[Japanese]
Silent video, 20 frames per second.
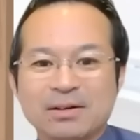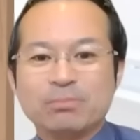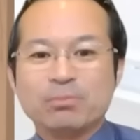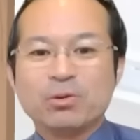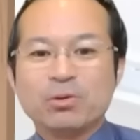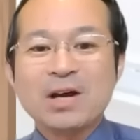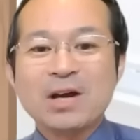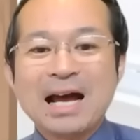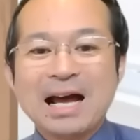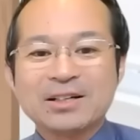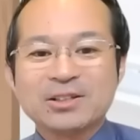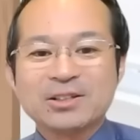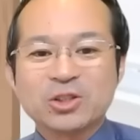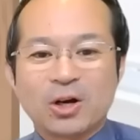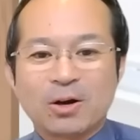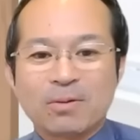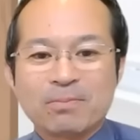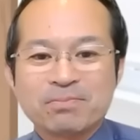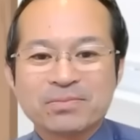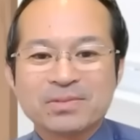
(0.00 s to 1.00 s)
物がある
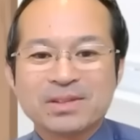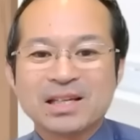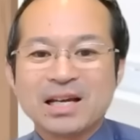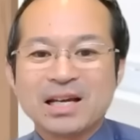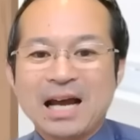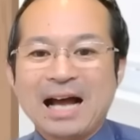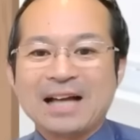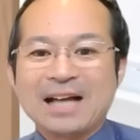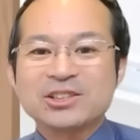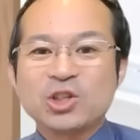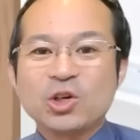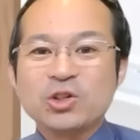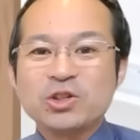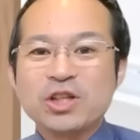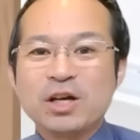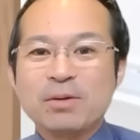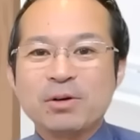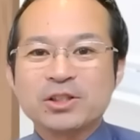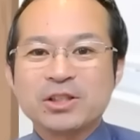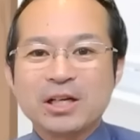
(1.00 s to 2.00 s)
と、破
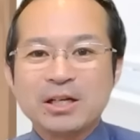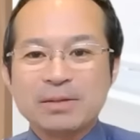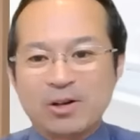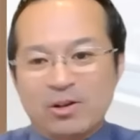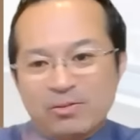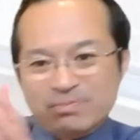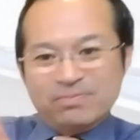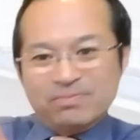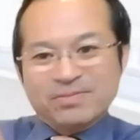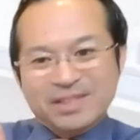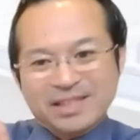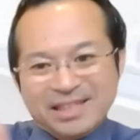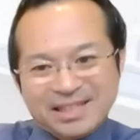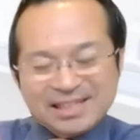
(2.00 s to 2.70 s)
損のもとにも、